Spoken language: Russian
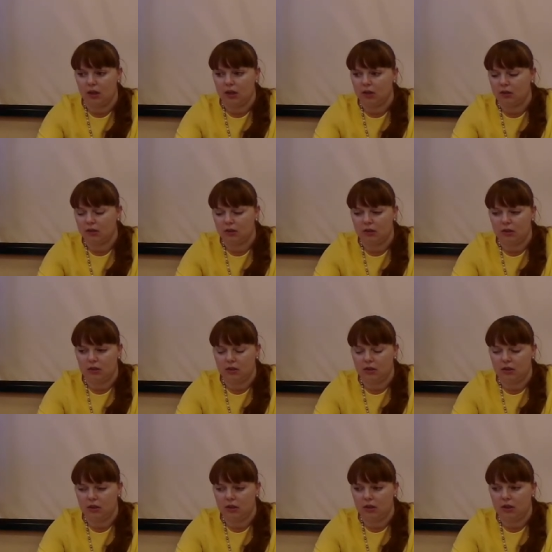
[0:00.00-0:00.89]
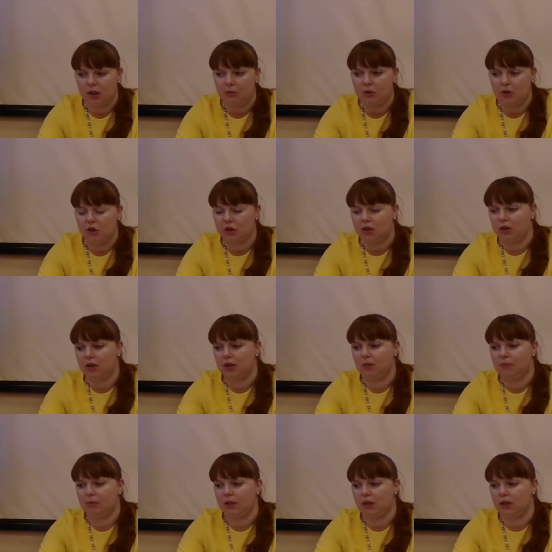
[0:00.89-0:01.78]
э, анатомические
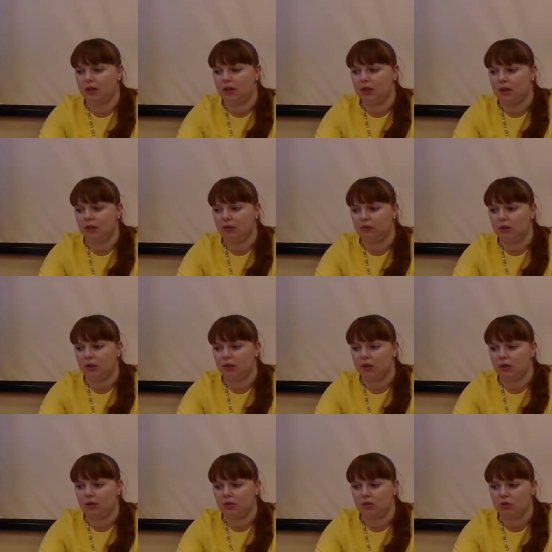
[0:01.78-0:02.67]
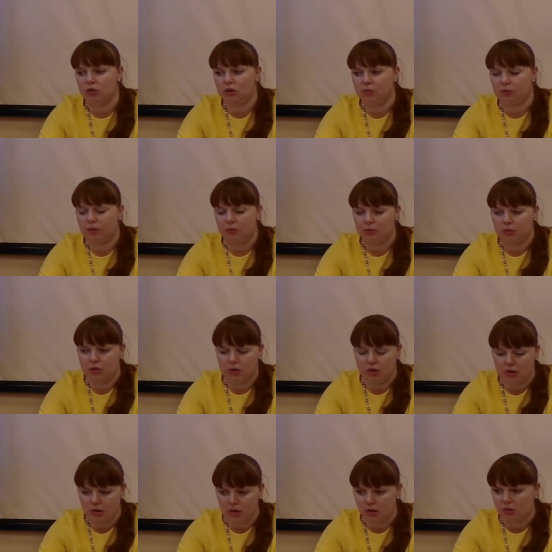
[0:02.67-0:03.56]
депитализированные сосочки, потому что
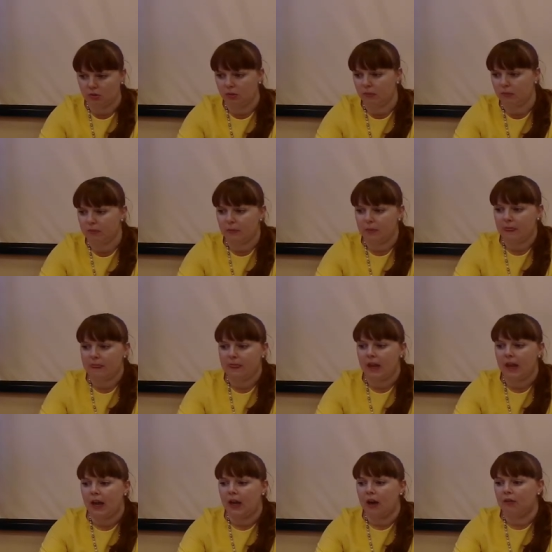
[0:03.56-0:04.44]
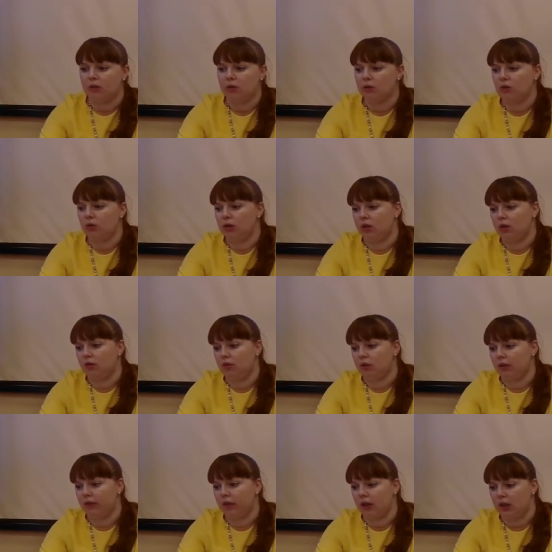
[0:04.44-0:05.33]
их нету. Высокий
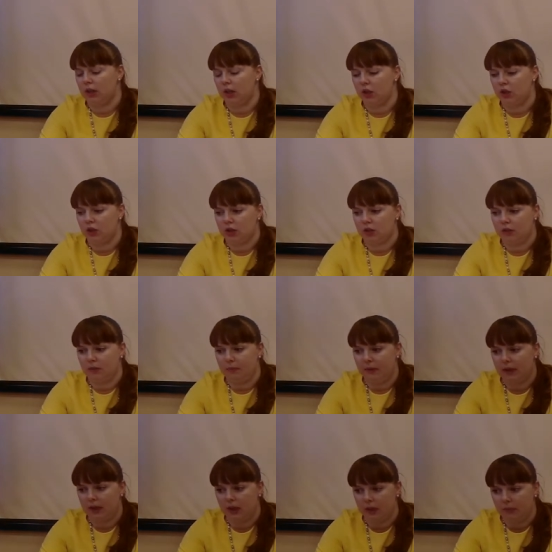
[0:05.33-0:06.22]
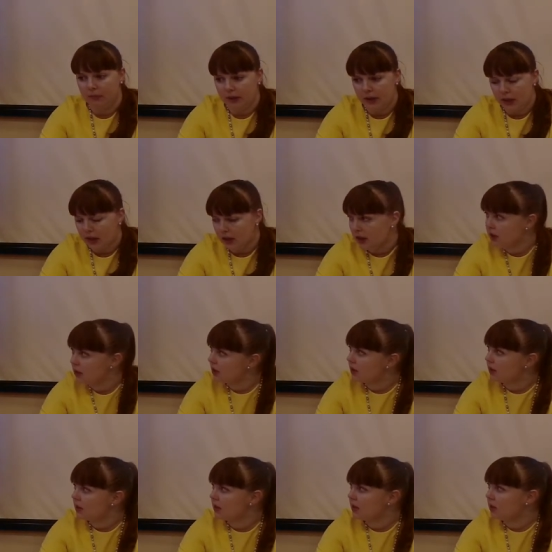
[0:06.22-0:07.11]
уровень клинического прикрепления
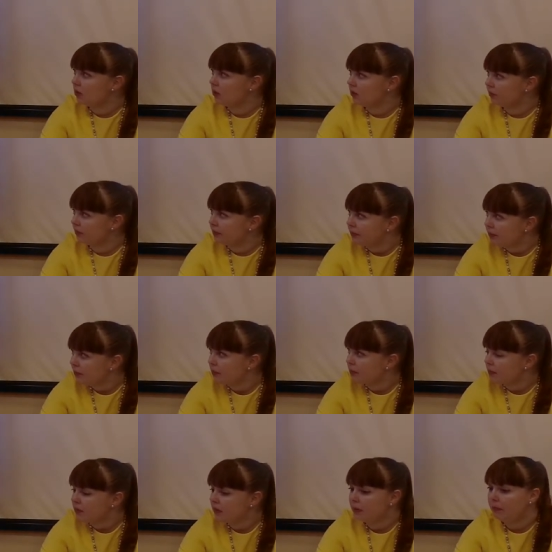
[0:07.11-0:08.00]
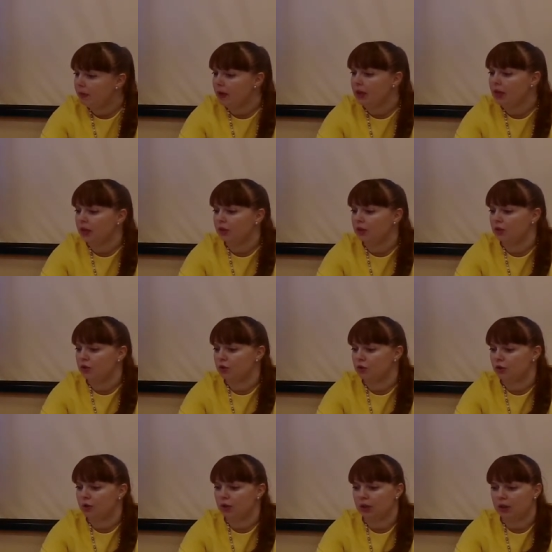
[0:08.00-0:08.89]
десны, ну, Понятно,
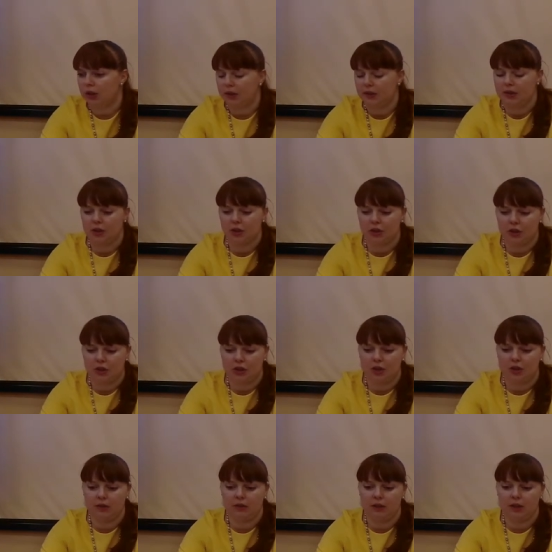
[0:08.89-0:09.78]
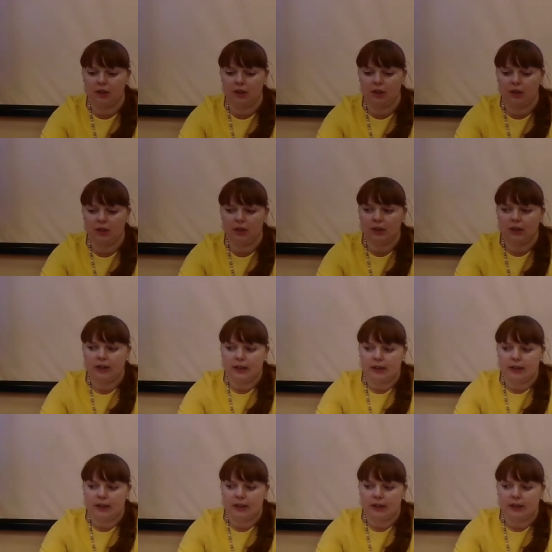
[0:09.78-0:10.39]
что это те же щелевидные